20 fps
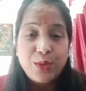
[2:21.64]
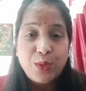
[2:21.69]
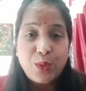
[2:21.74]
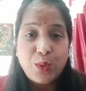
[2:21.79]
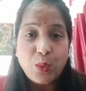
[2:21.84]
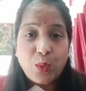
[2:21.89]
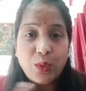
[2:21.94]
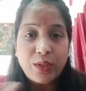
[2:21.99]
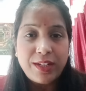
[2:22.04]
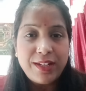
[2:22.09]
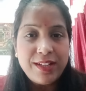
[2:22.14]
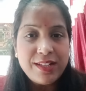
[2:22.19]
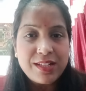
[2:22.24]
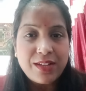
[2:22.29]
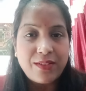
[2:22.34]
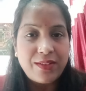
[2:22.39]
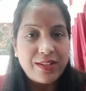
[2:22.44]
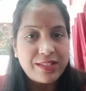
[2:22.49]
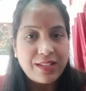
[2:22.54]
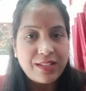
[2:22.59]
टोटली
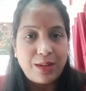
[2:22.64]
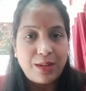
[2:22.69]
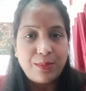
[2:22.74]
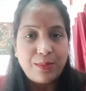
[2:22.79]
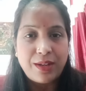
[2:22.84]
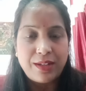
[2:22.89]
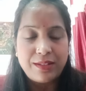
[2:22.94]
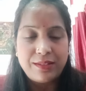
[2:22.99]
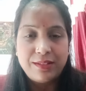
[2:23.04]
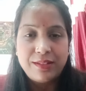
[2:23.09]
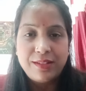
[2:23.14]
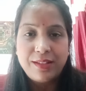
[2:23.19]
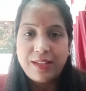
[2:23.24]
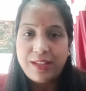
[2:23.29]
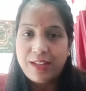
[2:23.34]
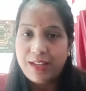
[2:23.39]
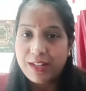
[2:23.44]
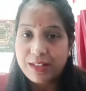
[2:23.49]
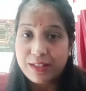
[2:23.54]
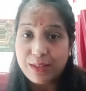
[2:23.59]
सवा साल बाद
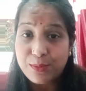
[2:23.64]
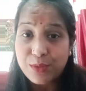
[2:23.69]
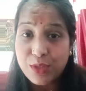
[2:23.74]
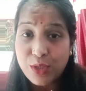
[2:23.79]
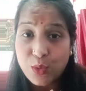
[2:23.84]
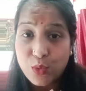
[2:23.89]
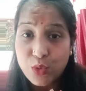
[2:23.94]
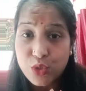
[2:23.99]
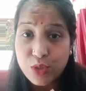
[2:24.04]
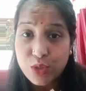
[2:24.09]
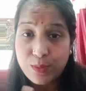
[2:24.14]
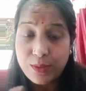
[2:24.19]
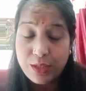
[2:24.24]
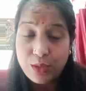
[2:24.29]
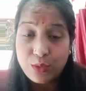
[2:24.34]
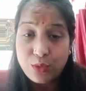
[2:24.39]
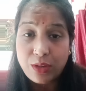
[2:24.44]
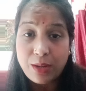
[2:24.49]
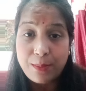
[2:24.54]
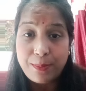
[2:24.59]
एकदम से कुछ भी नहीं
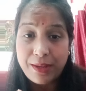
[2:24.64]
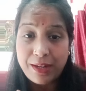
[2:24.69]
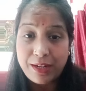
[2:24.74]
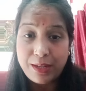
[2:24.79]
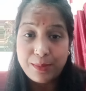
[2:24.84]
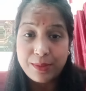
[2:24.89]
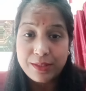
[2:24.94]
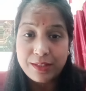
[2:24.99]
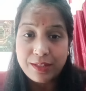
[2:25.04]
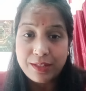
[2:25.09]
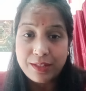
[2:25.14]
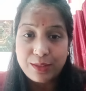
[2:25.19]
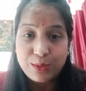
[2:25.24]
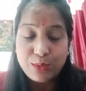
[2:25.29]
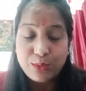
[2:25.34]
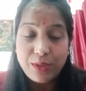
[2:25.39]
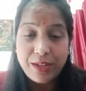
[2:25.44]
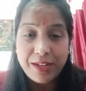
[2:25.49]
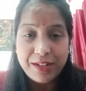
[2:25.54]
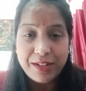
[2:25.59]
होगा पहले बता दूँ
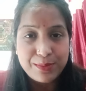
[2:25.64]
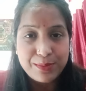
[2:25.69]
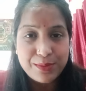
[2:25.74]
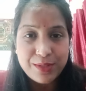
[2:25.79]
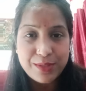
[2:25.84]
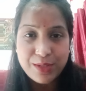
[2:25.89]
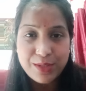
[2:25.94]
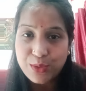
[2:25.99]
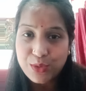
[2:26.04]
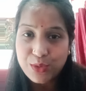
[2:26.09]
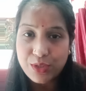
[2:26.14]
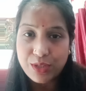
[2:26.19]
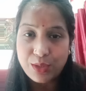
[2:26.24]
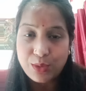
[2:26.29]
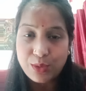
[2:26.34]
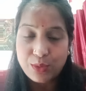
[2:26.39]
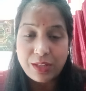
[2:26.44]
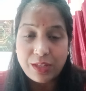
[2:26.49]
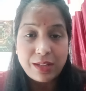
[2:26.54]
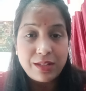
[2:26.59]
एकदम से कुछ नहीं
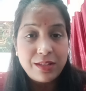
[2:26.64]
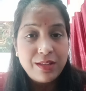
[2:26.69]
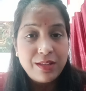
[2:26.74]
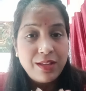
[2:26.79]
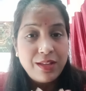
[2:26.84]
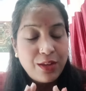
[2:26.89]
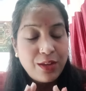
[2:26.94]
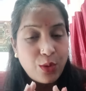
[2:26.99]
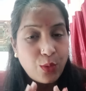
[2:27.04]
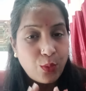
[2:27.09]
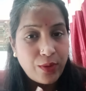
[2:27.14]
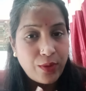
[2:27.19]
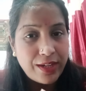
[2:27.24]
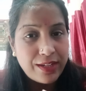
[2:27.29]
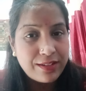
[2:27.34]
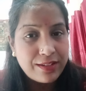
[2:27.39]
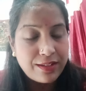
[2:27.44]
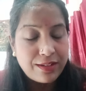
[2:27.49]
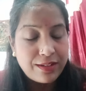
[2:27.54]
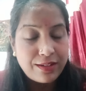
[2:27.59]
होता वेट
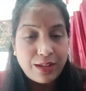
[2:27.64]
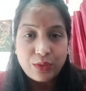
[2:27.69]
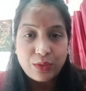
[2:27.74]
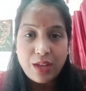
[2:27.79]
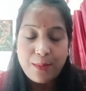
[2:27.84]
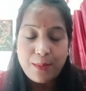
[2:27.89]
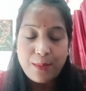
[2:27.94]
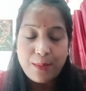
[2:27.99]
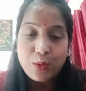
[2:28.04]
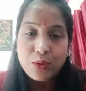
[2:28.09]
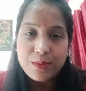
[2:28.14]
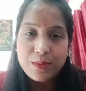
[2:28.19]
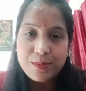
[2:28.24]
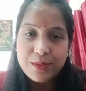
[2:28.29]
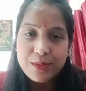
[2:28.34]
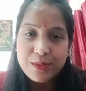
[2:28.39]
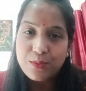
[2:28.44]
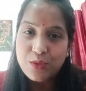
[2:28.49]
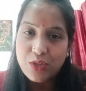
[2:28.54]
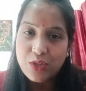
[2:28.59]
करना होता है आपको कम से
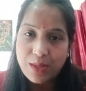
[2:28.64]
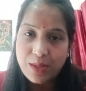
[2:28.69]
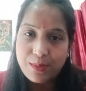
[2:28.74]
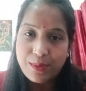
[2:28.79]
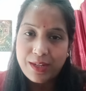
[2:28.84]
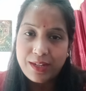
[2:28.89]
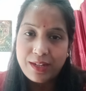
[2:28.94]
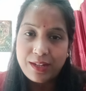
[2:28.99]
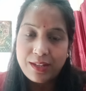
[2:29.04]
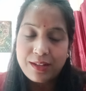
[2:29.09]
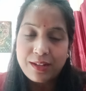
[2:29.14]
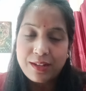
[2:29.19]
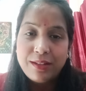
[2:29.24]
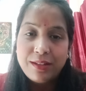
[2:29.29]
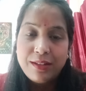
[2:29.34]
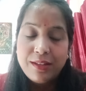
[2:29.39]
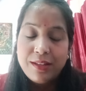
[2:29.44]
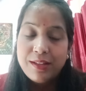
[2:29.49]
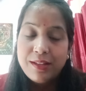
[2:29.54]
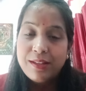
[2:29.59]
कम छः महीने का
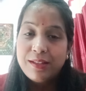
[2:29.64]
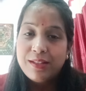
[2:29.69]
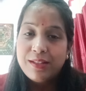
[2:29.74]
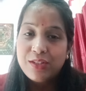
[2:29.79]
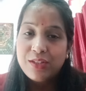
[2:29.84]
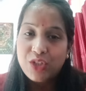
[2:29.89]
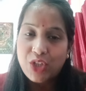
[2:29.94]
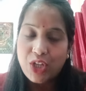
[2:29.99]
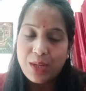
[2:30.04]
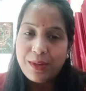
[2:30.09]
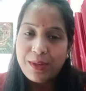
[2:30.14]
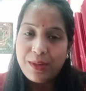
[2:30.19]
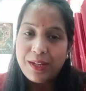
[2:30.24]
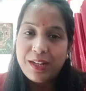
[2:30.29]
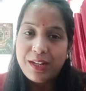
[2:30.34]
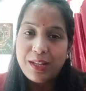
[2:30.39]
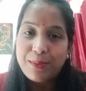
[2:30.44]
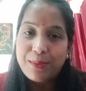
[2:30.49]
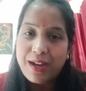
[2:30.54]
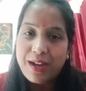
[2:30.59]
छः महीने
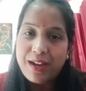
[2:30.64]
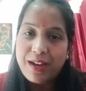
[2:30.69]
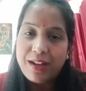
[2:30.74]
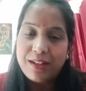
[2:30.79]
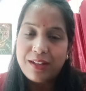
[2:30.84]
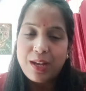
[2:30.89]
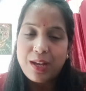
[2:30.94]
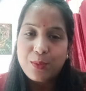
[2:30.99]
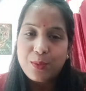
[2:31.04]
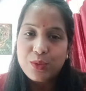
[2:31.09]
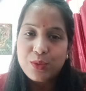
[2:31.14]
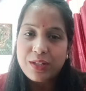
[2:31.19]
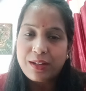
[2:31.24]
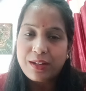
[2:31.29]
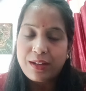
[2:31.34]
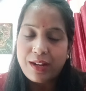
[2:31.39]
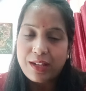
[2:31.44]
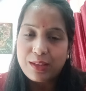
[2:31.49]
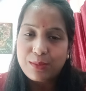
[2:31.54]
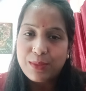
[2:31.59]
बाद आपको
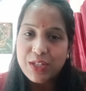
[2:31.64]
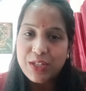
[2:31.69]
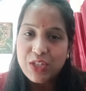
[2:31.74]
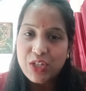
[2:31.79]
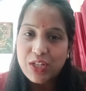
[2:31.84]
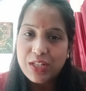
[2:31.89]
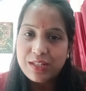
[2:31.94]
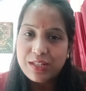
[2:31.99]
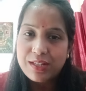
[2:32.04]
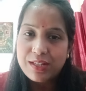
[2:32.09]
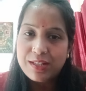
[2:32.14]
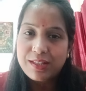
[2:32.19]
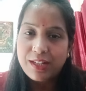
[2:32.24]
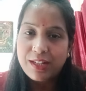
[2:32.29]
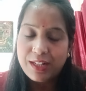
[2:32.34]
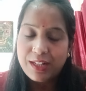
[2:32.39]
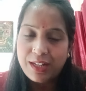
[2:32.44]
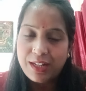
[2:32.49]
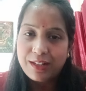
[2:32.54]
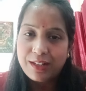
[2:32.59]
सकारात्मक चेंजेस दिखने
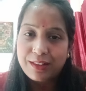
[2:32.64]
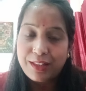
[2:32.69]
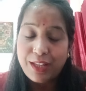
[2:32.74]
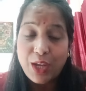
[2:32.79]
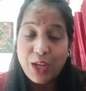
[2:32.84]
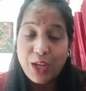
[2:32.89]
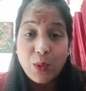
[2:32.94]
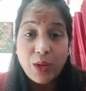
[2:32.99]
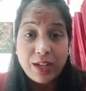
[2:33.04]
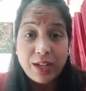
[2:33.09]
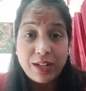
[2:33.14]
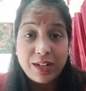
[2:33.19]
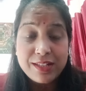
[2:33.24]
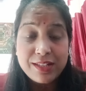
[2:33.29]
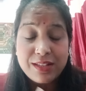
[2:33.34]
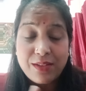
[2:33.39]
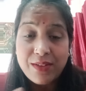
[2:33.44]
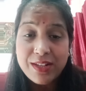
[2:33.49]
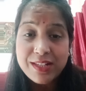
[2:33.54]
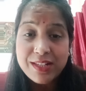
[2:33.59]
लगते हैं और अगले सवा
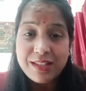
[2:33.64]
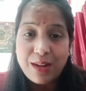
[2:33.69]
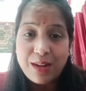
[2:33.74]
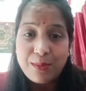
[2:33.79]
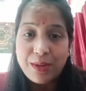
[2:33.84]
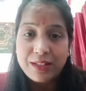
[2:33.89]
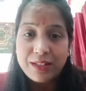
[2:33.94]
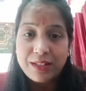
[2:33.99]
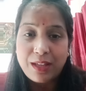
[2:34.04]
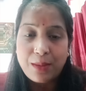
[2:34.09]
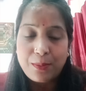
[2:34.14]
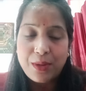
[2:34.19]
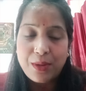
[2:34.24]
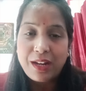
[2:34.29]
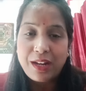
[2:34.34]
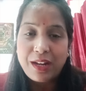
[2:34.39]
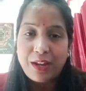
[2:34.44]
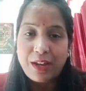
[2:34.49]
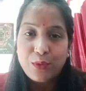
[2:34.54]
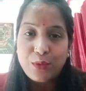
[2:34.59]
साल बाद आपकी लाइफ
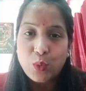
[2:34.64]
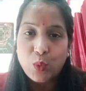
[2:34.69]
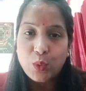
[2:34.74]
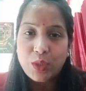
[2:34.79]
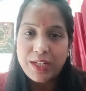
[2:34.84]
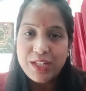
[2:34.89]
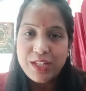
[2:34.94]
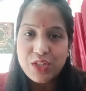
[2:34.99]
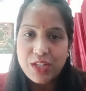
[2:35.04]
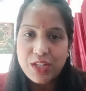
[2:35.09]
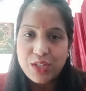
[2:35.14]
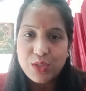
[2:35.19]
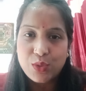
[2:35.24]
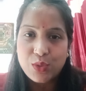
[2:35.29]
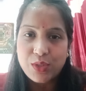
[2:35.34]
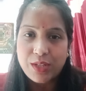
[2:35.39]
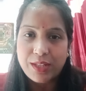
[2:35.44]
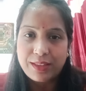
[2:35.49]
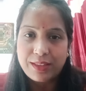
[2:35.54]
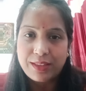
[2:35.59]
टोटली चेंज हो
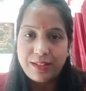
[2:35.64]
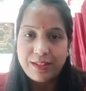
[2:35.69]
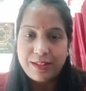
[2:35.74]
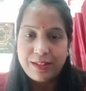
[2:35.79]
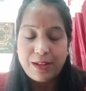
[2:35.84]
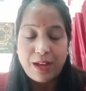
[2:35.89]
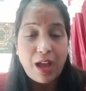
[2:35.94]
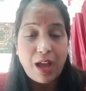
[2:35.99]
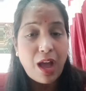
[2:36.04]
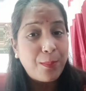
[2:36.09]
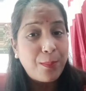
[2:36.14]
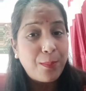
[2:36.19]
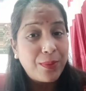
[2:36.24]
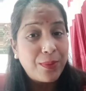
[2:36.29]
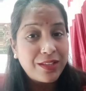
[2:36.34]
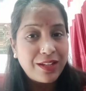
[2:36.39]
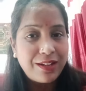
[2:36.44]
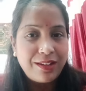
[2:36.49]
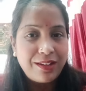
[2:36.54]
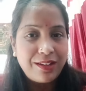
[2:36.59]
जाती है आप बदलने
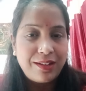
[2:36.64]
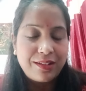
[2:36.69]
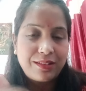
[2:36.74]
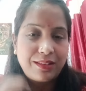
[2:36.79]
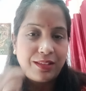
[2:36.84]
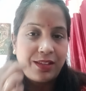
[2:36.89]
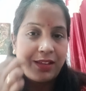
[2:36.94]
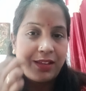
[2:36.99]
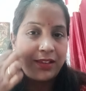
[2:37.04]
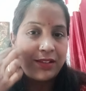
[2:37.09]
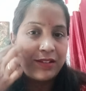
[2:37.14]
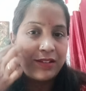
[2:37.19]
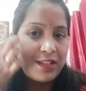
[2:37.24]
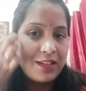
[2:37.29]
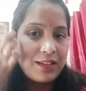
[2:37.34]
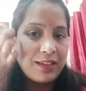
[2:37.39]
लगते हैं ठीक है